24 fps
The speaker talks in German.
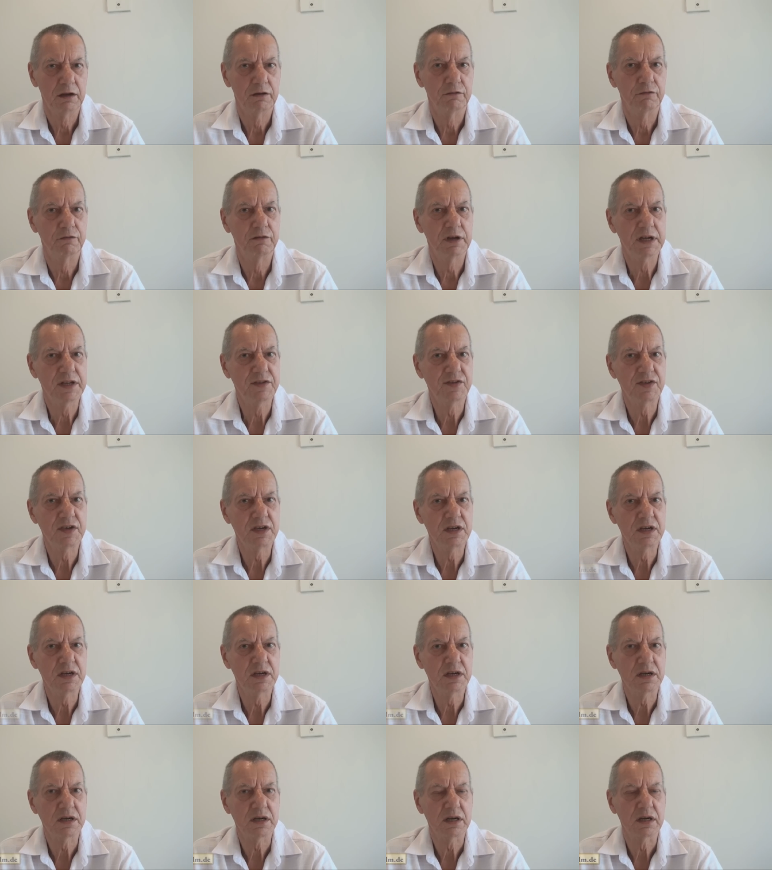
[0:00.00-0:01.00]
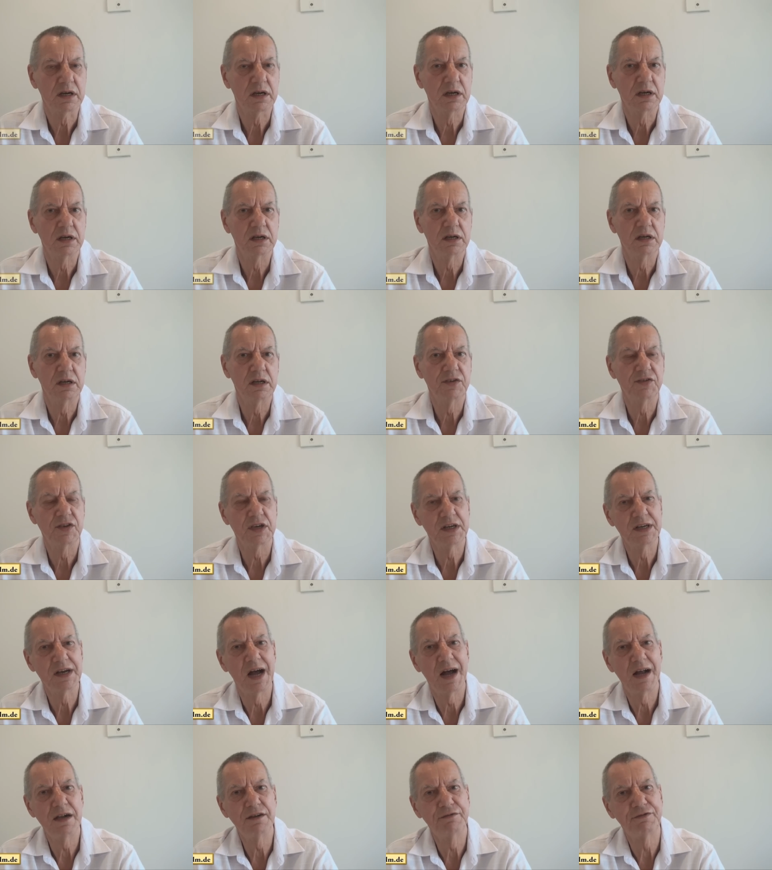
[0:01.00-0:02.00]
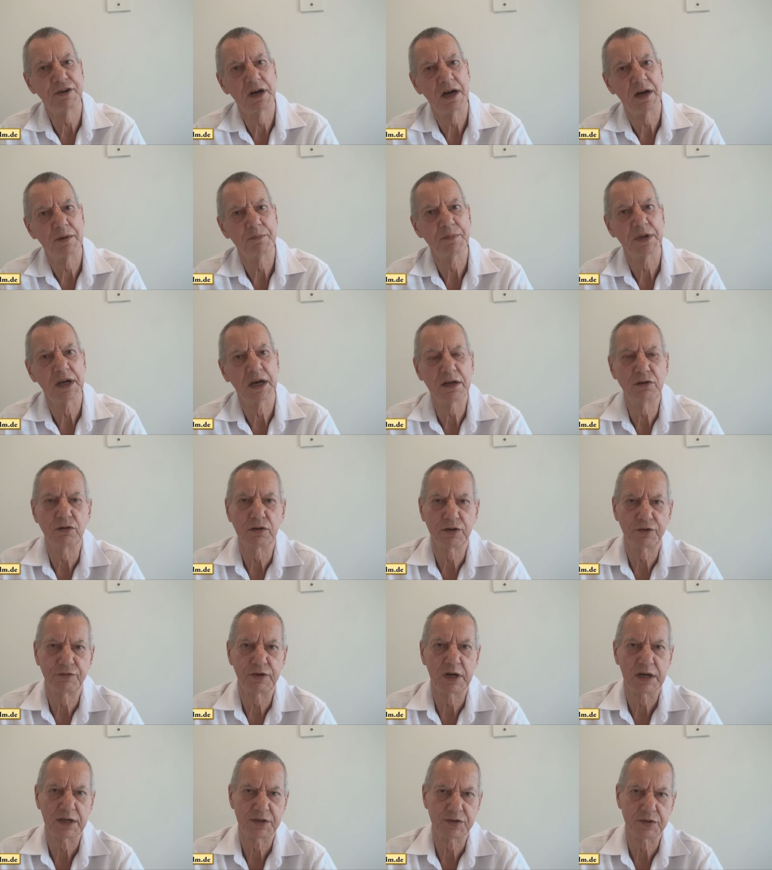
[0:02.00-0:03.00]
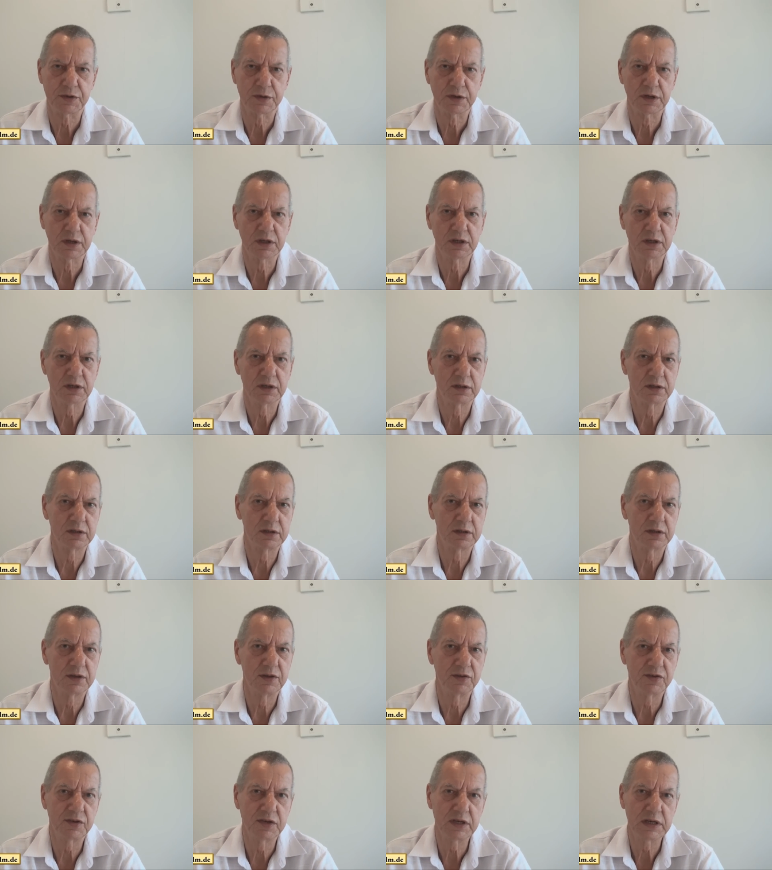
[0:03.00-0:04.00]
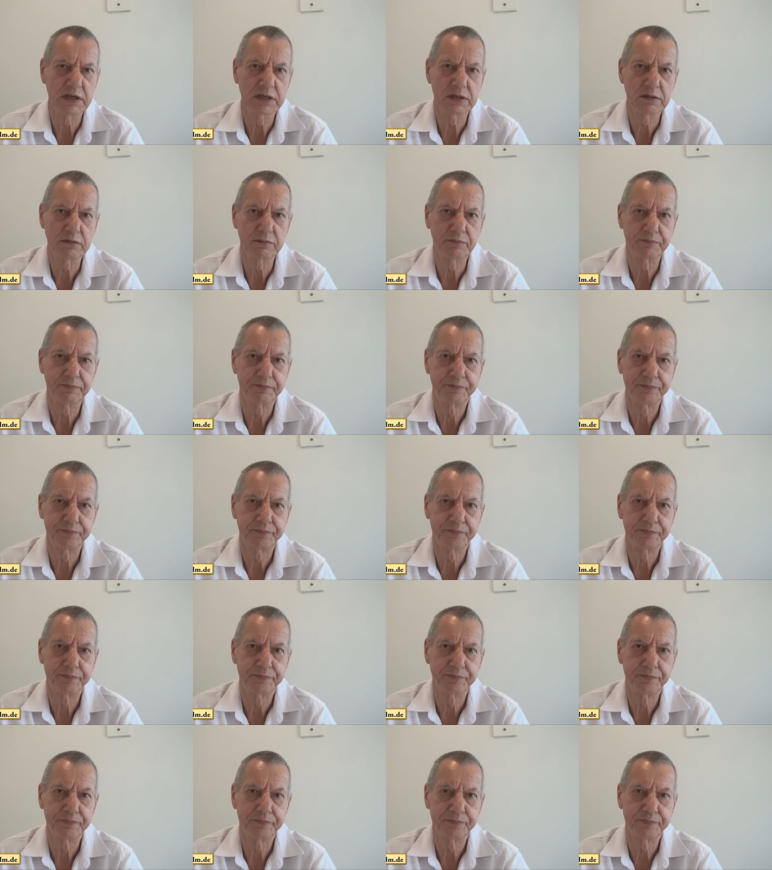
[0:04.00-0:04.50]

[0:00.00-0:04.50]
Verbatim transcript: Wenn Sie die Signalfarben der Rettungsfahrzeuge sehen,